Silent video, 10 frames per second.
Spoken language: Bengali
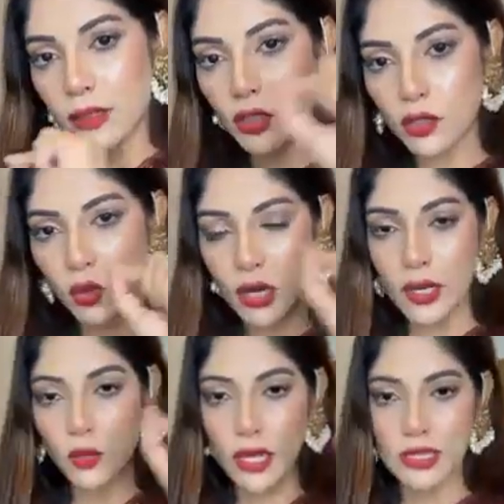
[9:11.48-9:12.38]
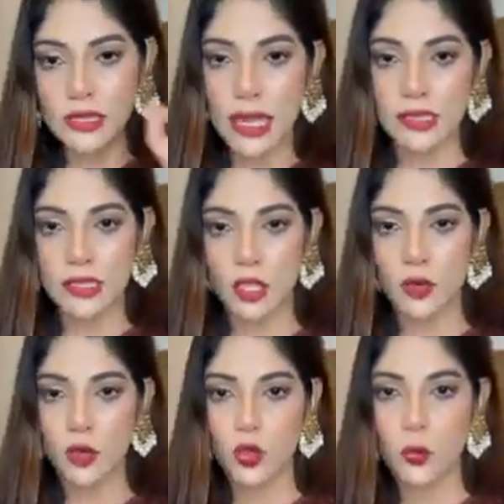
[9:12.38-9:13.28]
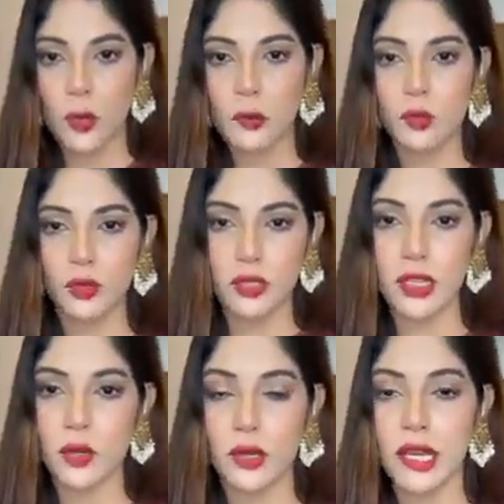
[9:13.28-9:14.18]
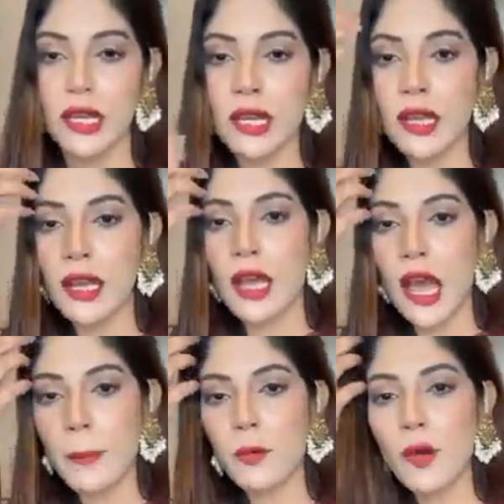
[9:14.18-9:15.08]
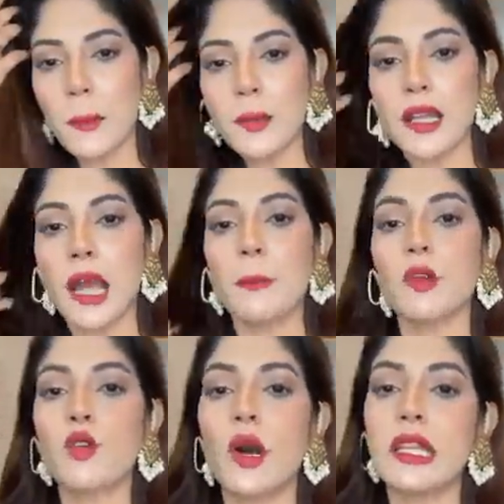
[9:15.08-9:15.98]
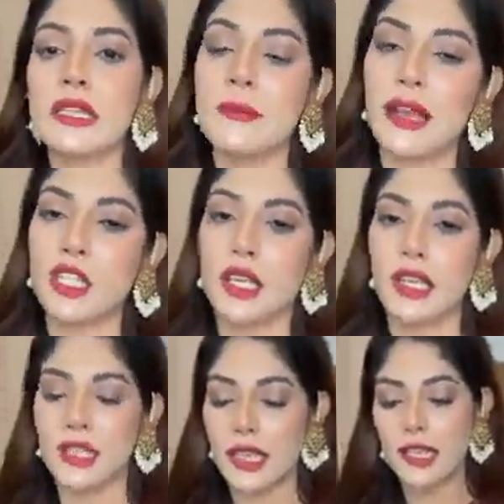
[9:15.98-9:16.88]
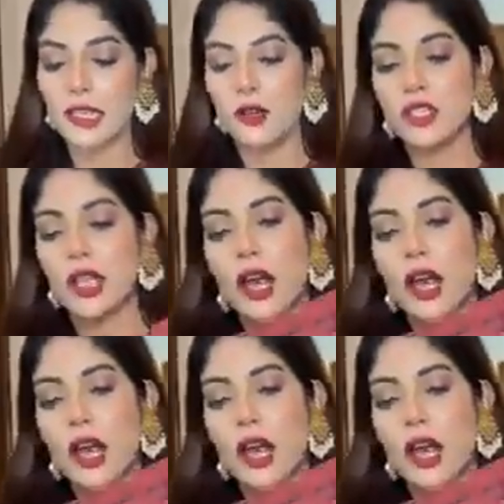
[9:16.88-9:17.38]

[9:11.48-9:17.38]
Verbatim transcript: মানে ডোরা ডোরা যে দাগটা থাকে ওরকম ভাবে বুননটা করা আপু আপনার কাপড় কোয়ালিটি মার্শাল্লাহ থ্যাংক ইউ